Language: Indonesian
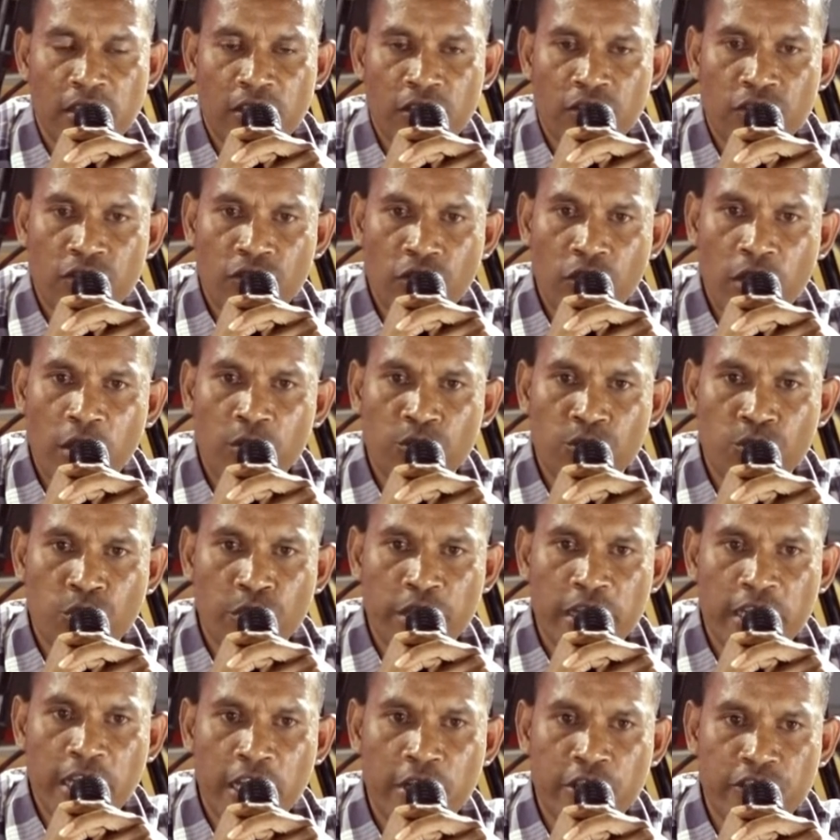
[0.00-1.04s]
So a
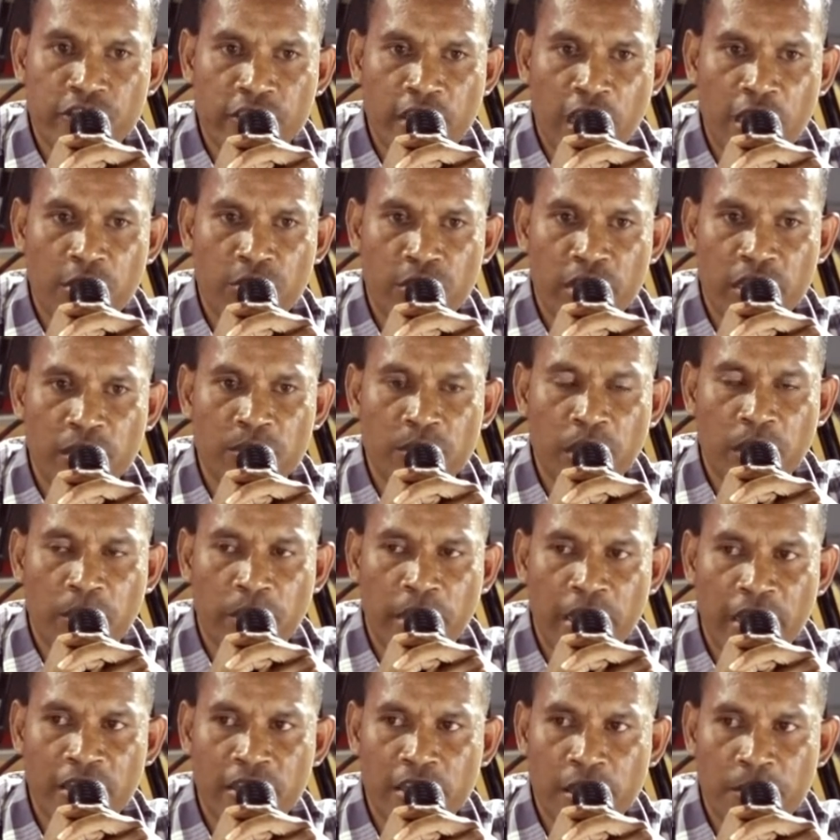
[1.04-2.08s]
autoridade do Estado dit mak
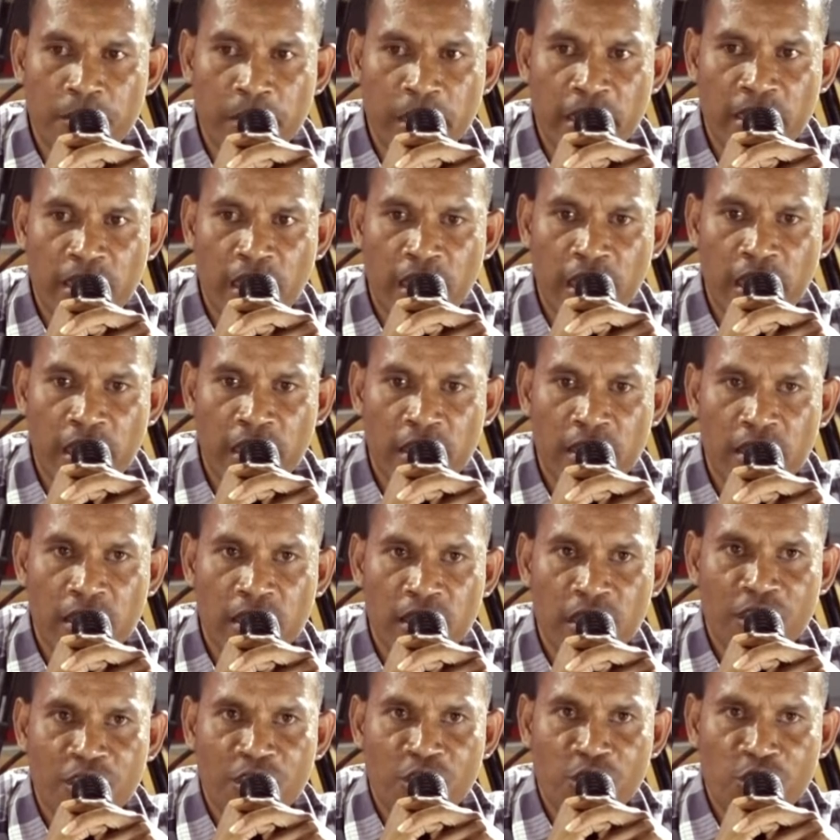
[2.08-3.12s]
bela interpreta lei,
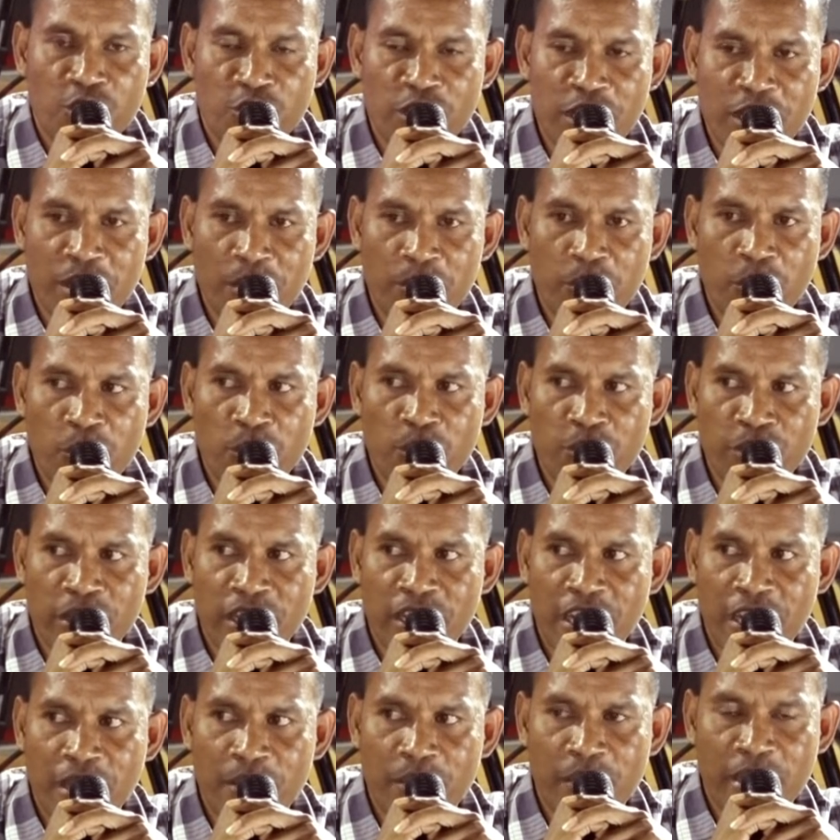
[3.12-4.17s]
non ine povo ida e
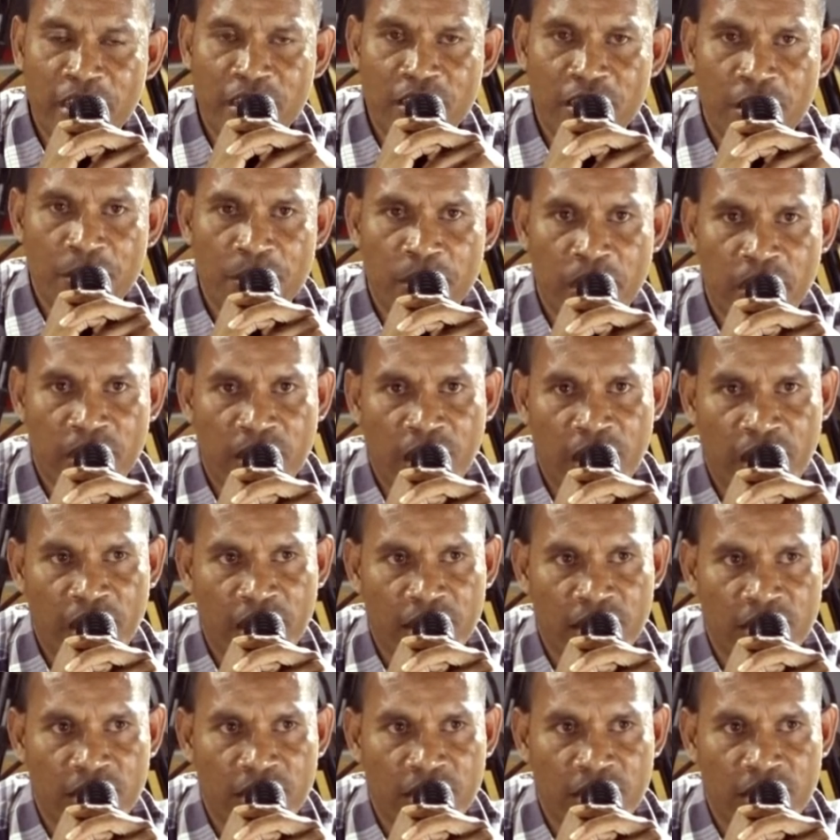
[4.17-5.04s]
nela bela interpreta lei.